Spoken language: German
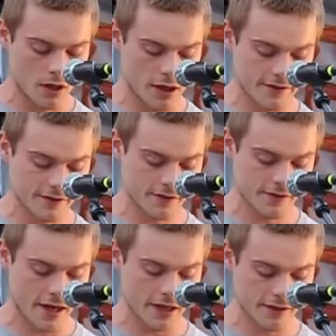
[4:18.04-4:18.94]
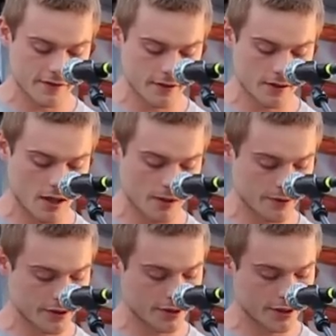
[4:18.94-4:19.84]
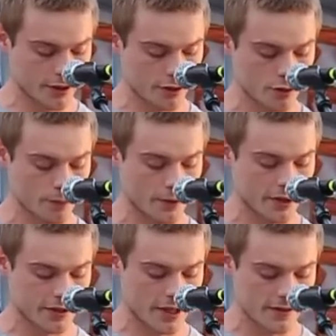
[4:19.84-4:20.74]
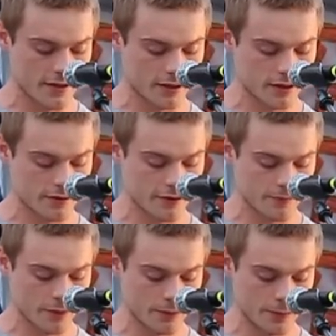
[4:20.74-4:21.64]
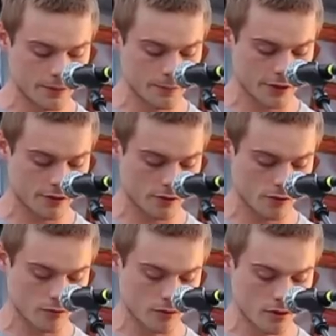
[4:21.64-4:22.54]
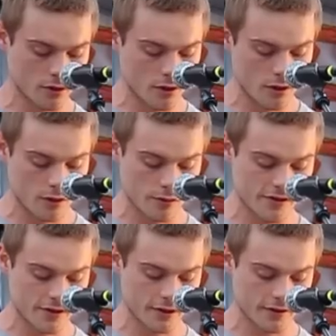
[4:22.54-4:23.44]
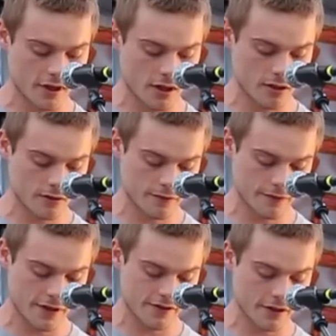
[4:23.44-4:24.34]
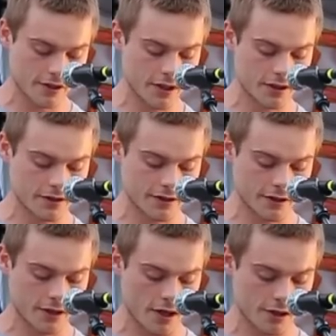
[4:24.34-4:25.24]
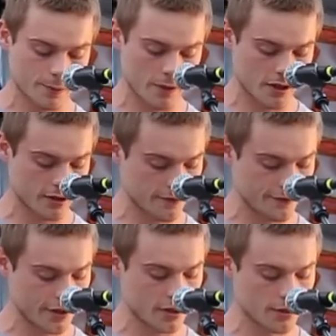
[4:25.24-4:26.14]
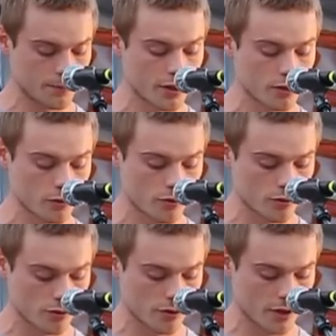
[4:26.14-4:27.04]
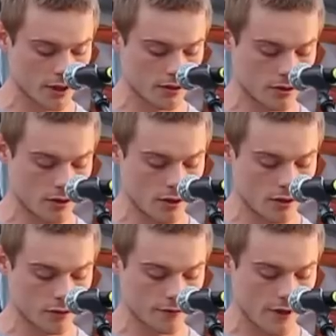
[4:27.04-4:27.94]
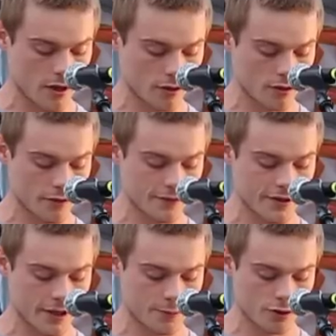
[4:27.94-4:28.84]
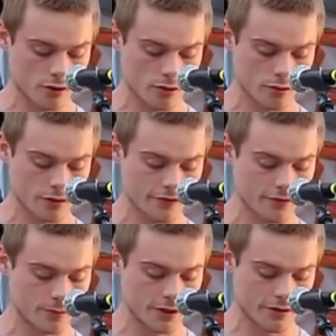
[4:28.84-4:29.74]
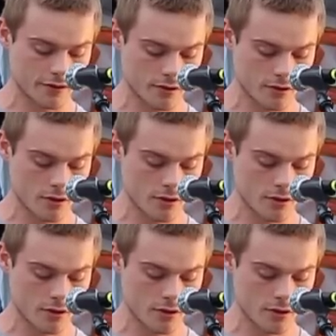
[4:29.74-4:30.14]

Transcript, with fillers: Als ich das eingesehen habe, ging ich schon bald ganz anders auf meine Mitmenschen zu. Und siehe da, fast ein jeder, den ich ansprach, fing an, mir gut zuzuhören und war auch oft selbst schon gut informiert.